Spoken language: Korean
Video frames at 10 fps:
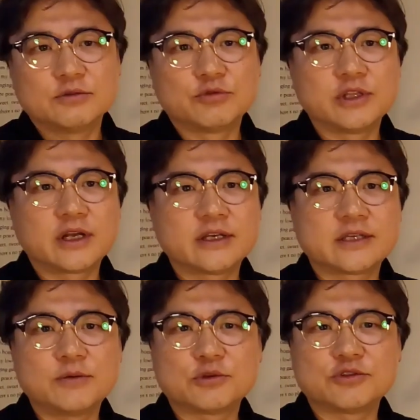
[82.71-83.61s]
우리나라의
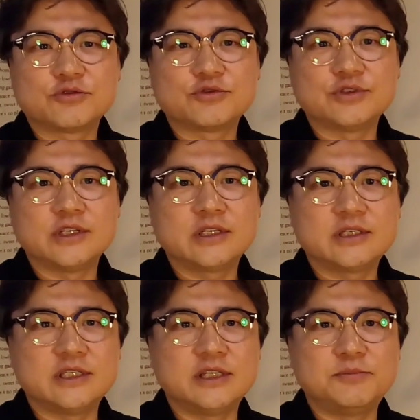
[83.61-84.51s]
사회복지 수준이
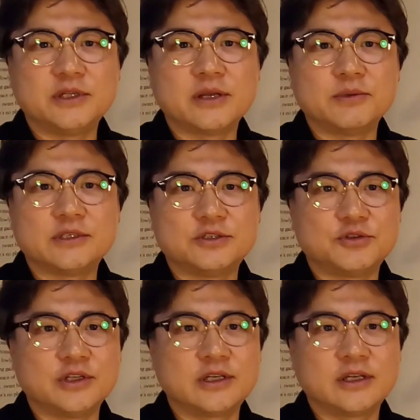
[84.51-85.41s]
GDP 대비
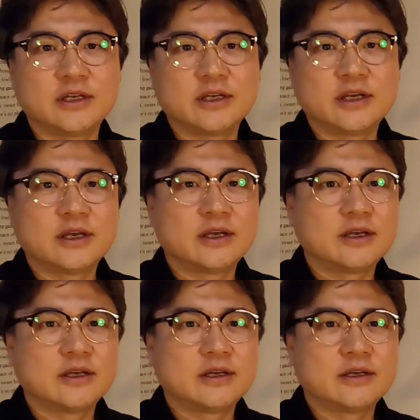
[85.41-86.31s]
지출이
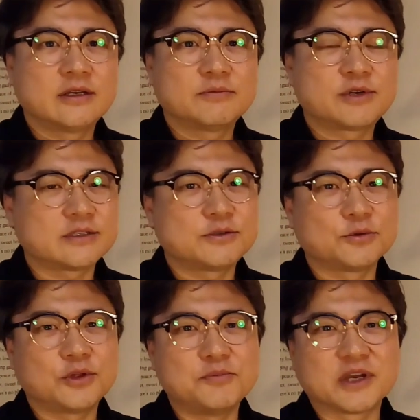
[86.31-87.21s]
프랑스
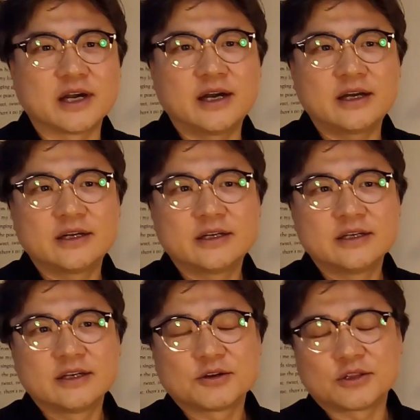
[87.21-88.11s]
정도 됩니까?
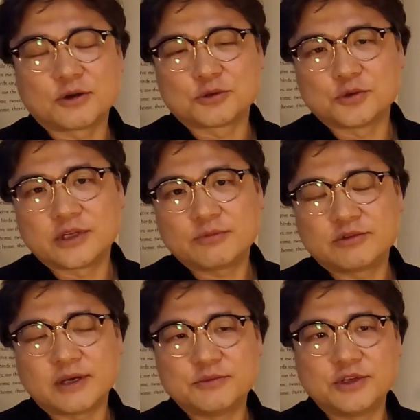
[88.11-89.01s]
그렇다고 조세
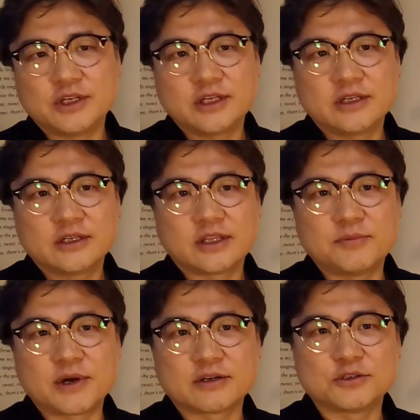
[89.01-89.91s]
부담률이
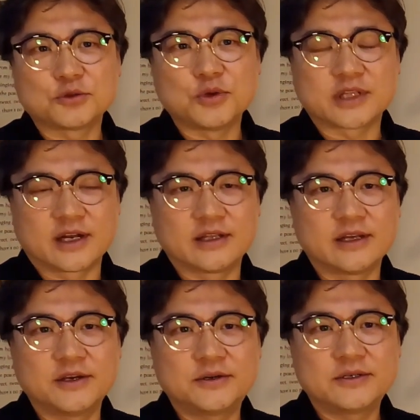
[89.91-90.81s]
덴마크 정도에
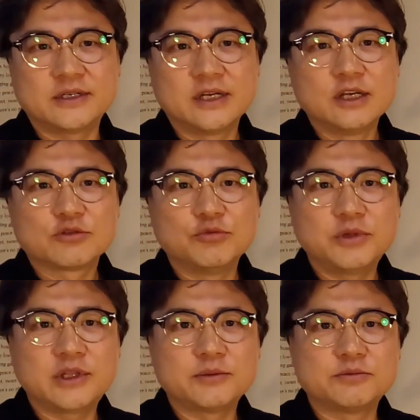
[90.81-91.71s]
달하나요?
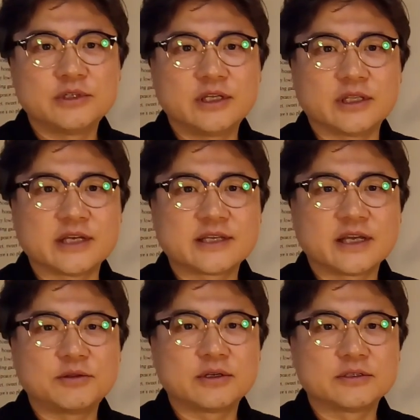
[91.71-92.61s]
국민 대부분이
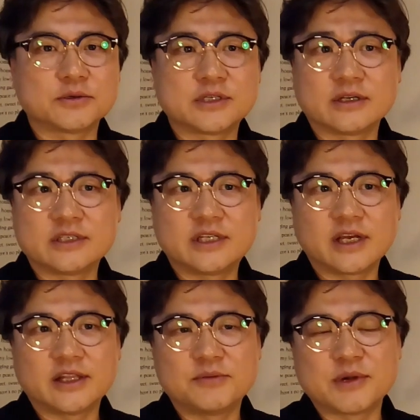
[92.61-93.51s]
대상이 되는 정책을
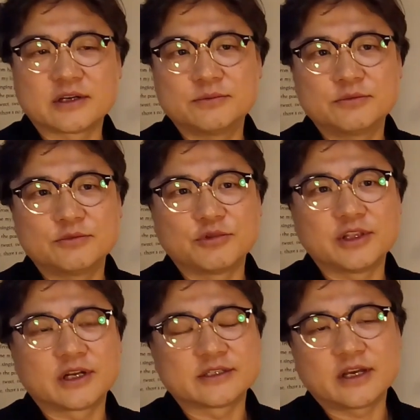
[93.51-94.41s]
실행해낼 만큼
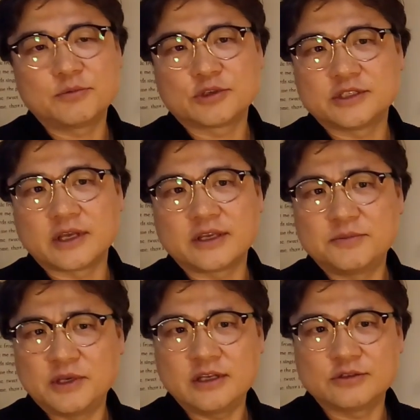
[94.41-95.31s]
우리나라 사회복지의
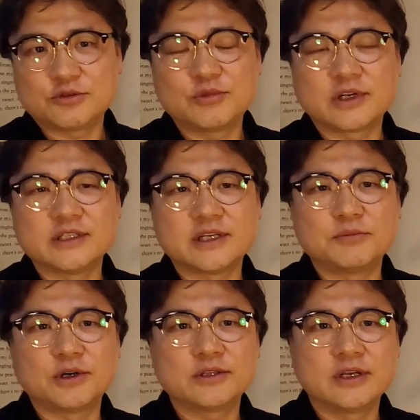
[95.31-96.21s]
힘이 충분한지
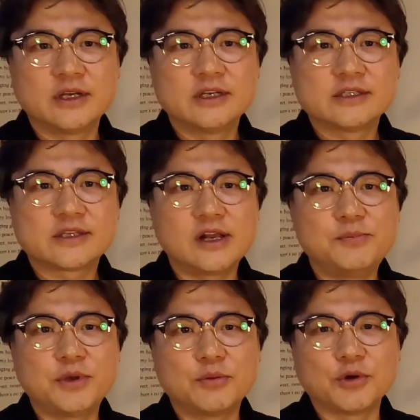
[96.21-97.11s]
한번
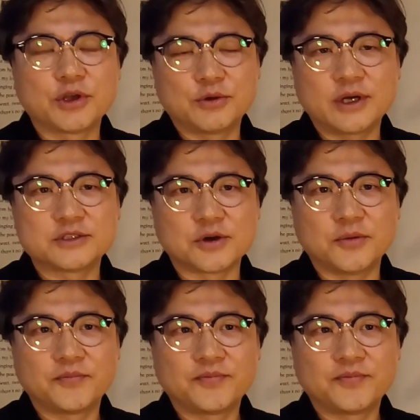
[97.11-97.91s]
살펴보기로 하죠.